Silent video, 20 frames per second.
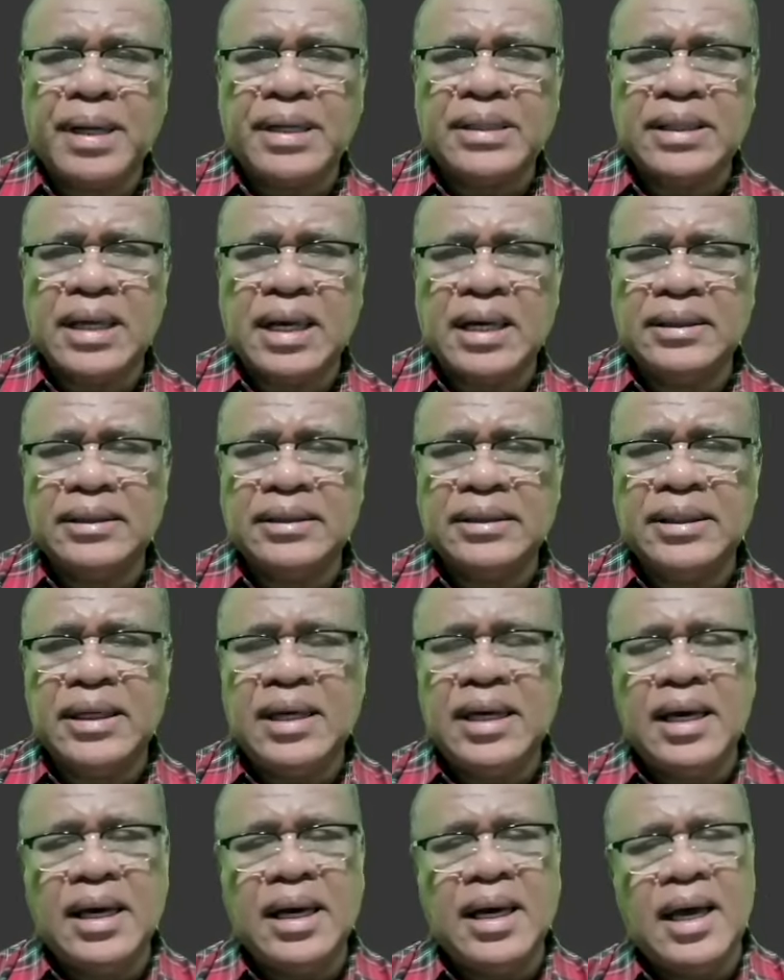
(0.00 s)
pasal
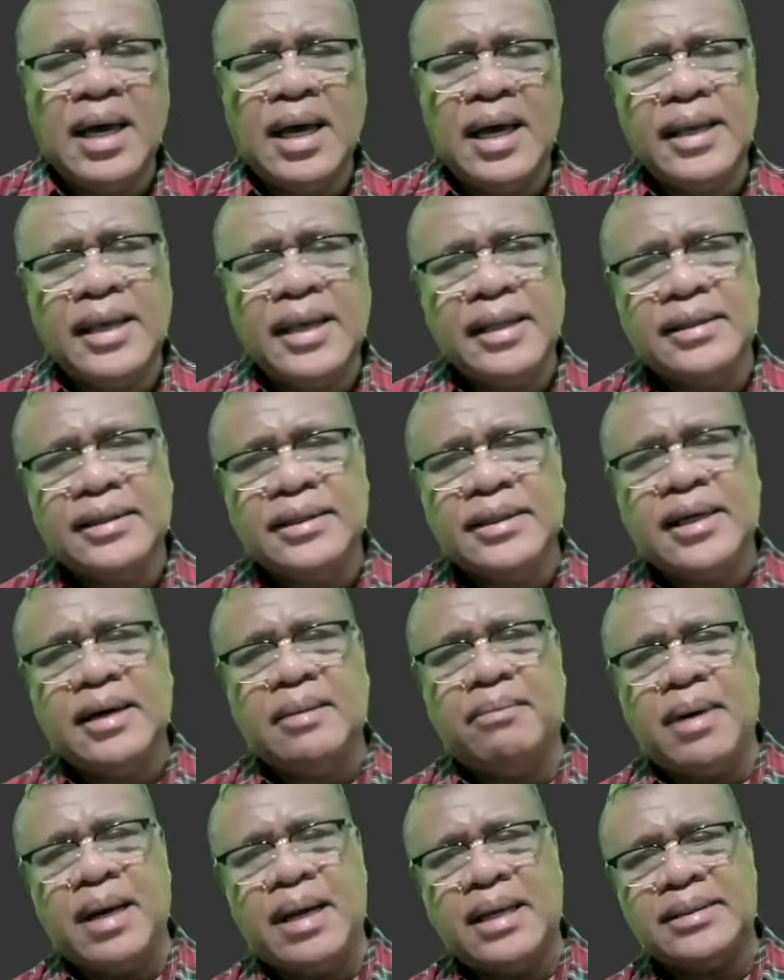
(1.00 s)
3 ayat
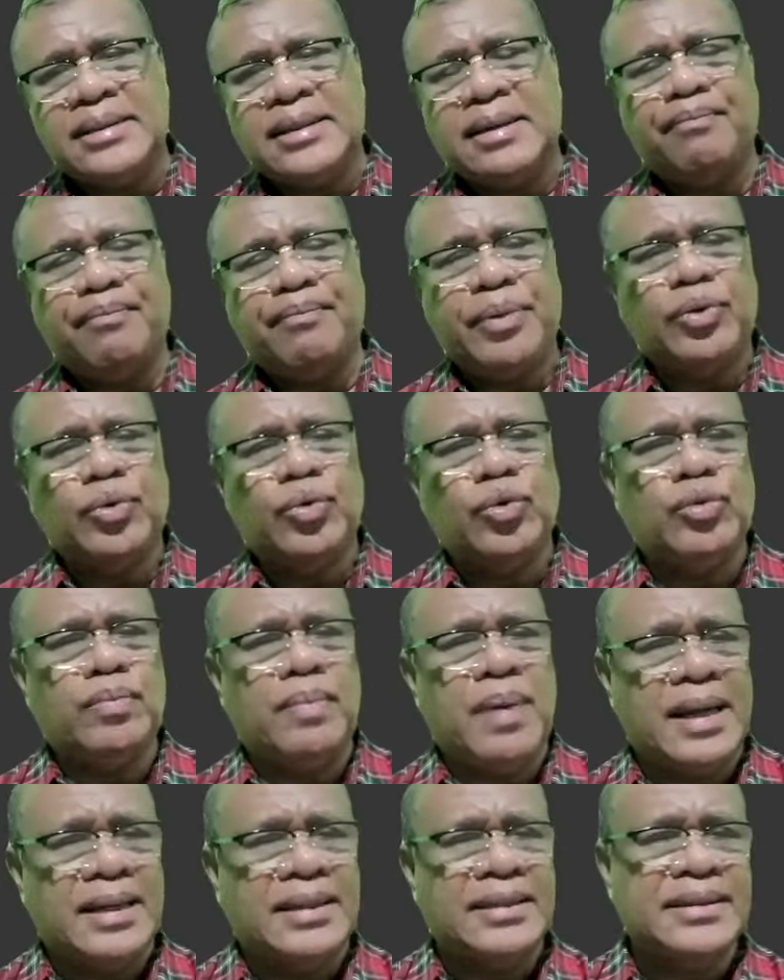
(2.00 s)
13 sampai
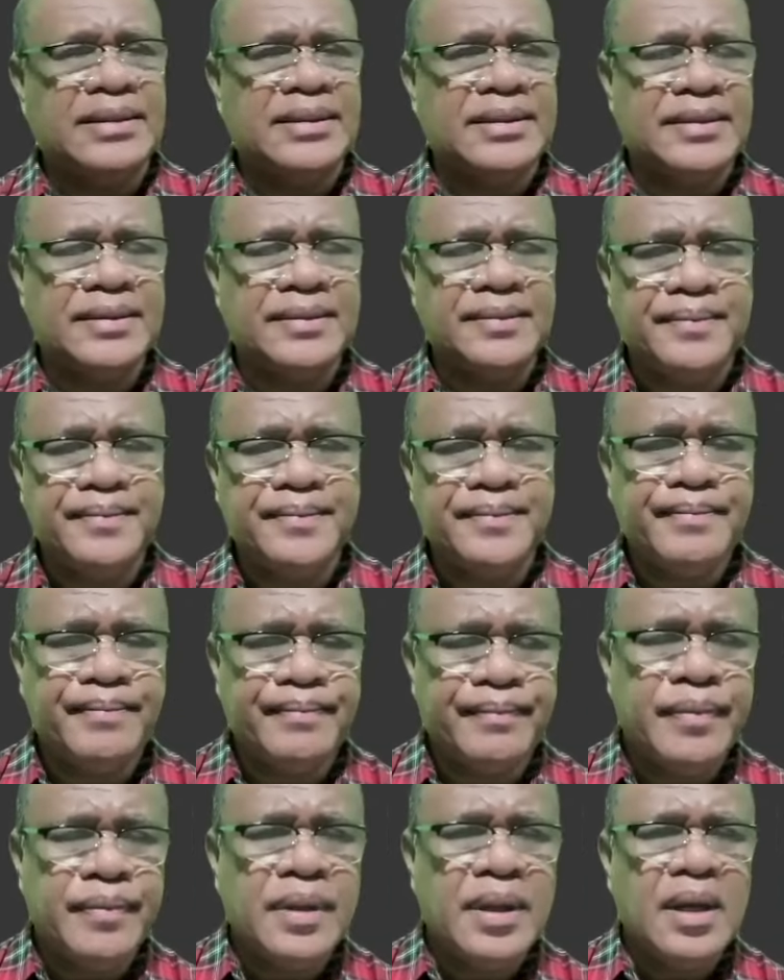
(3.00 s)

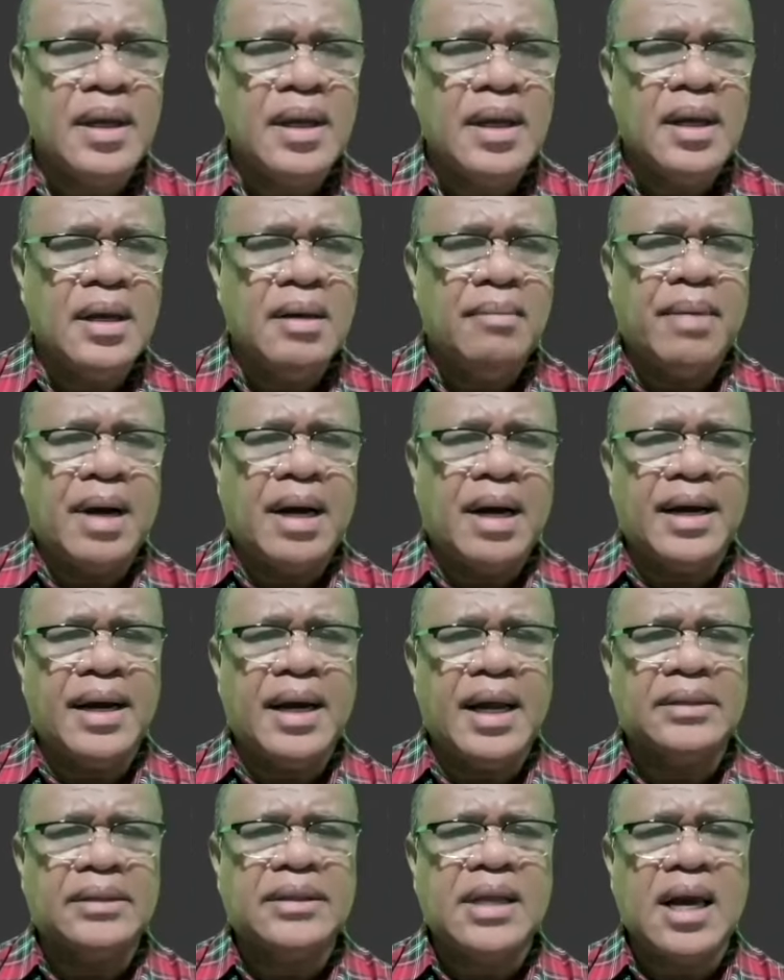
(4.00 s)
17. Maka
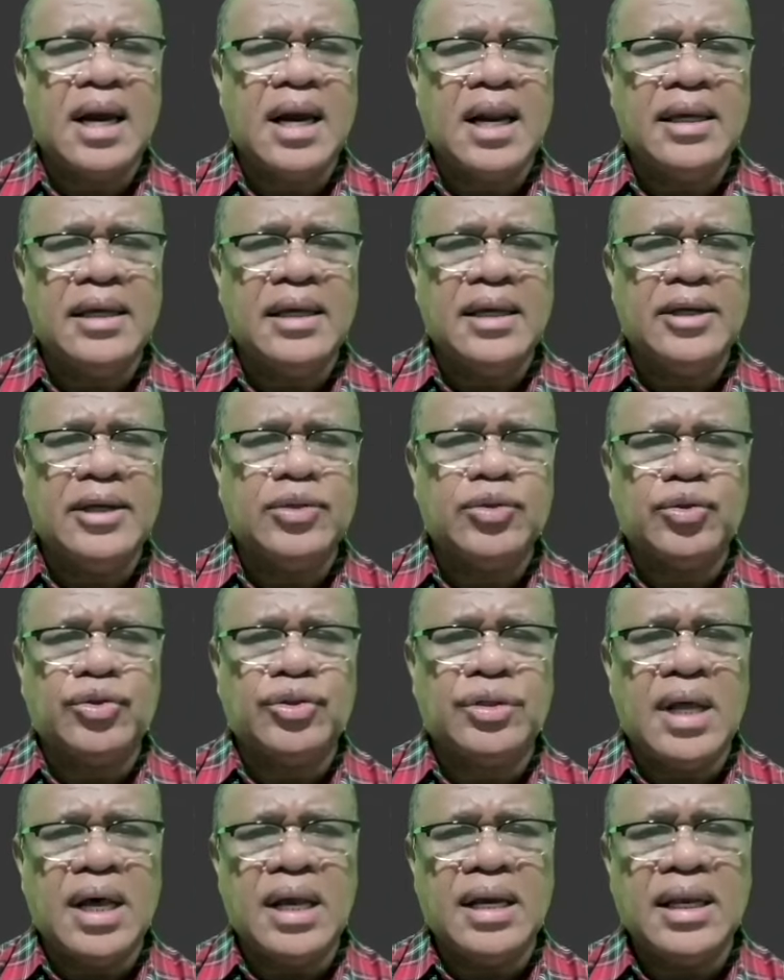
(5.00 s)
datanglah
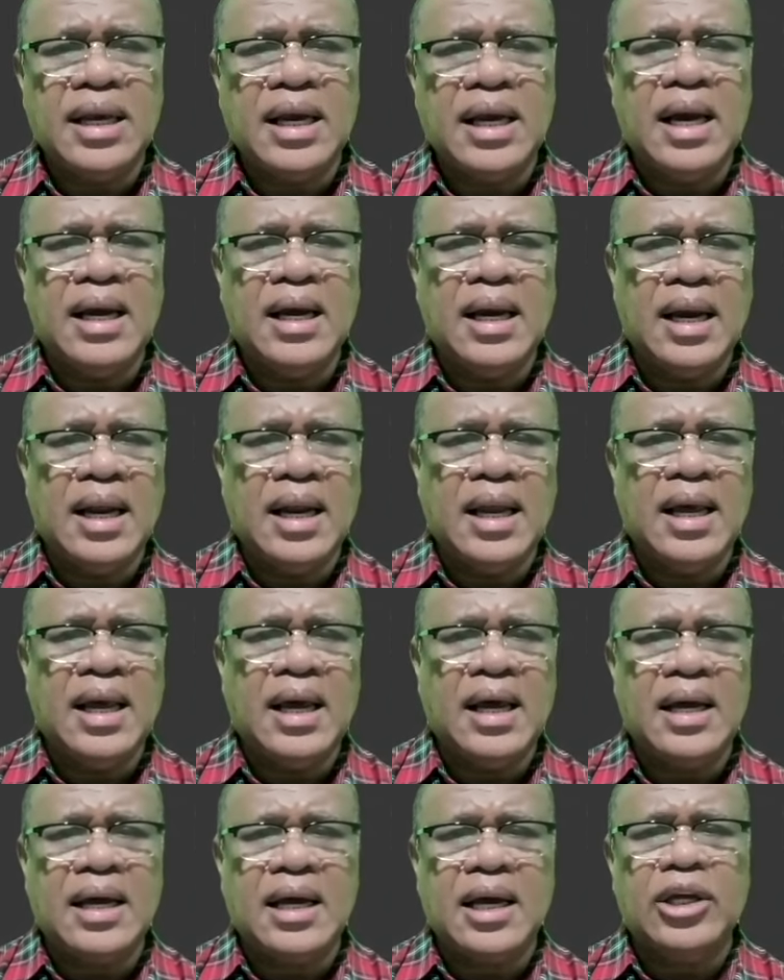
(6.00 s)
Yesus dari
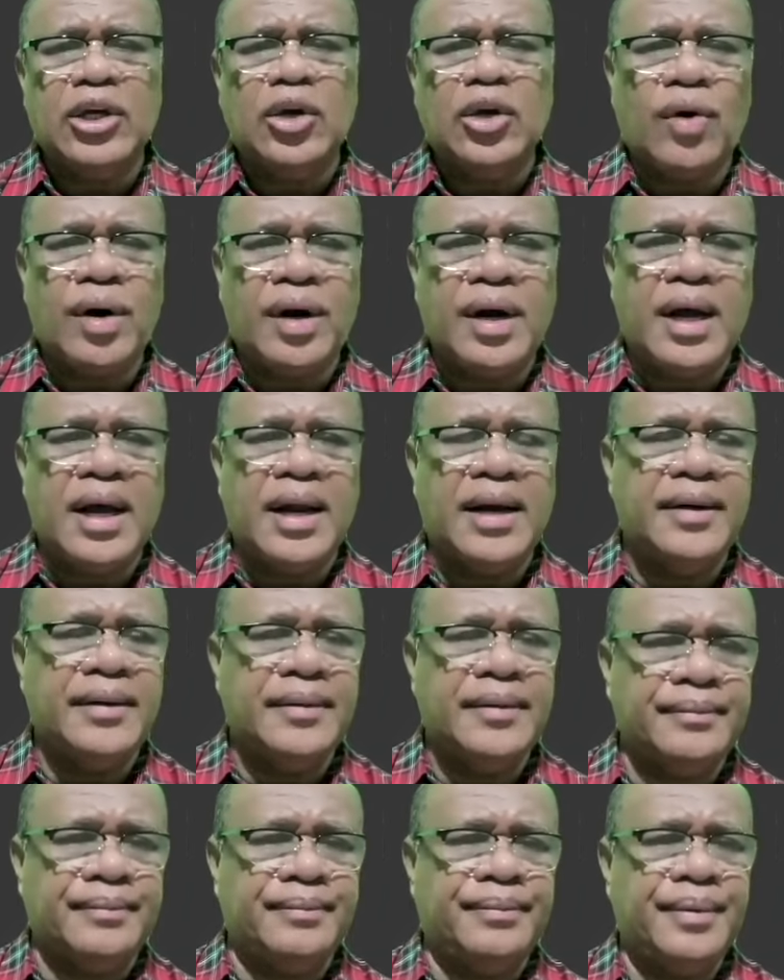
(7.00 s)
Galilea ke Yordan
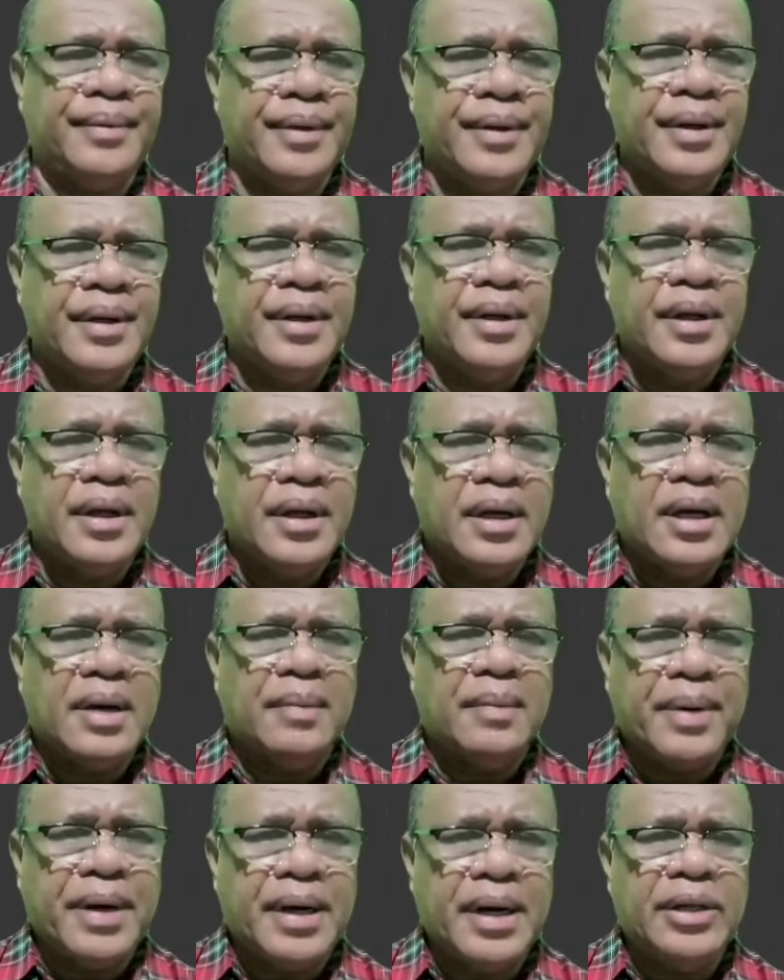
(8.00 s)

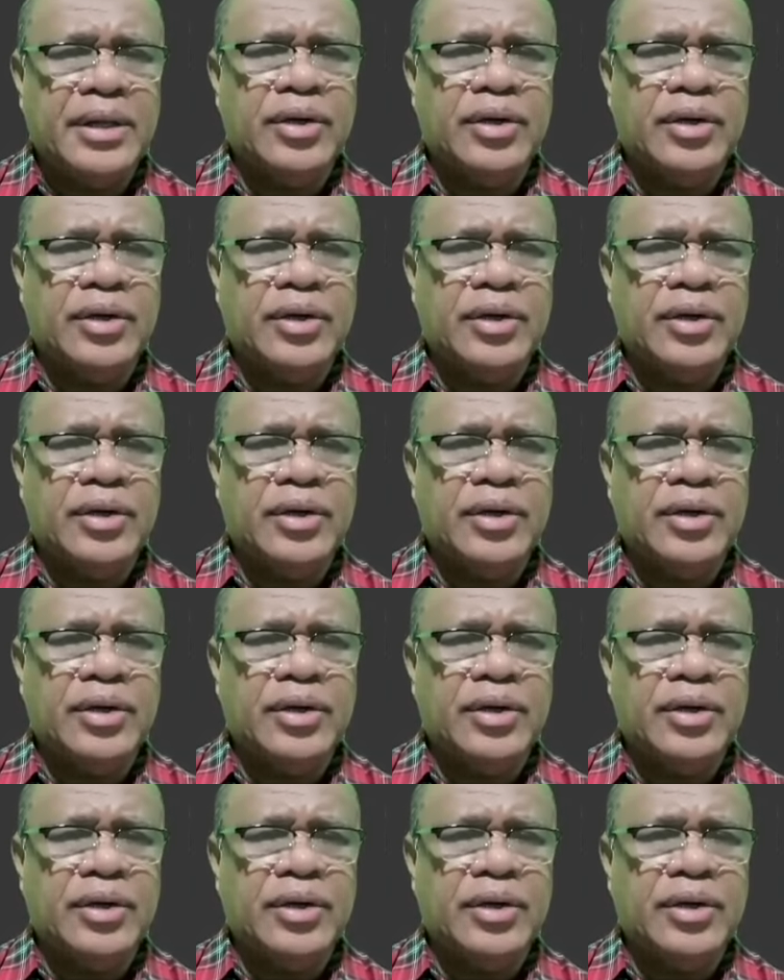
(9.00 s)
kepada